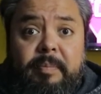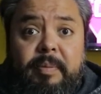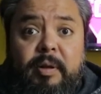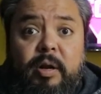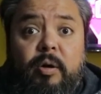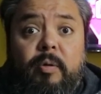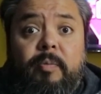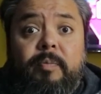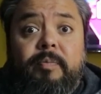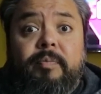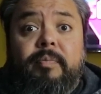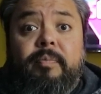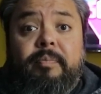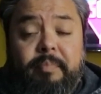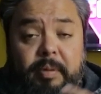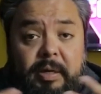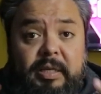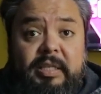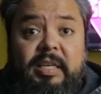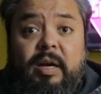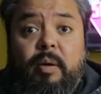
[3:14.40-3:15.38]
Pero,
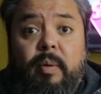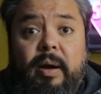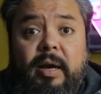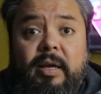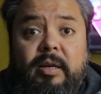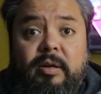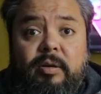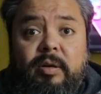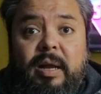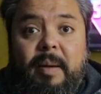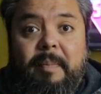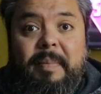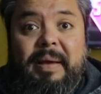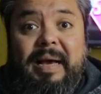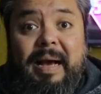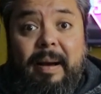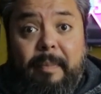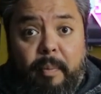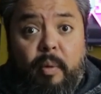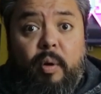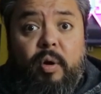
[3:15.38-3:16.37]
pero está guay, ¿no? La
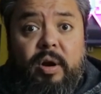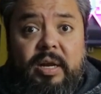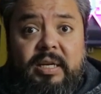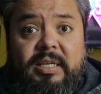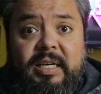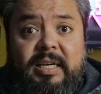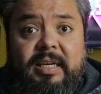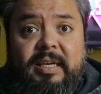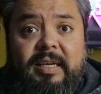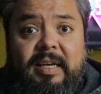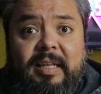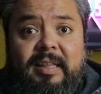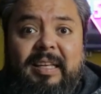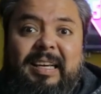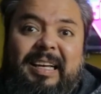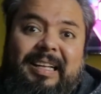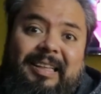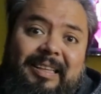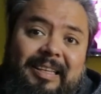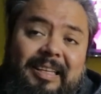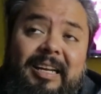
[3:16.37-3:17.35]
Mega Ball, esa gigante
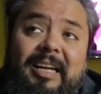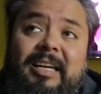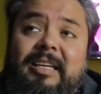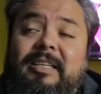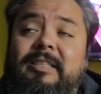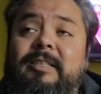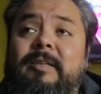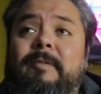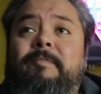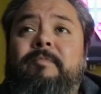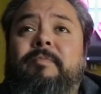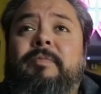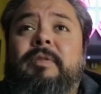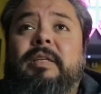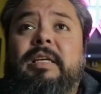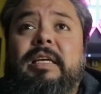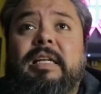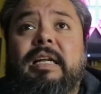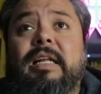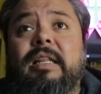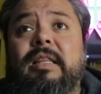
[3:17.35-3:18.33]
que tiras
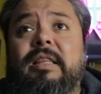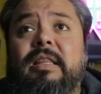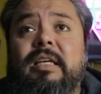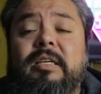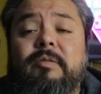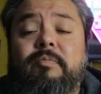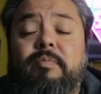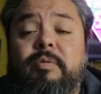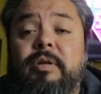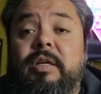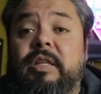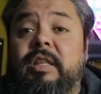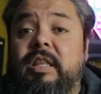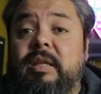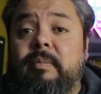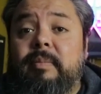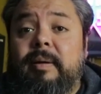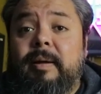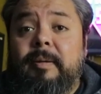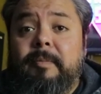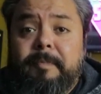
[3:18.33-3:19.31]
y lanzas, porque
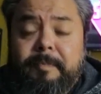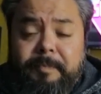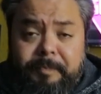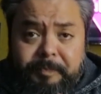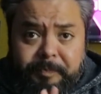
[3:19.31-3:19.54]
encima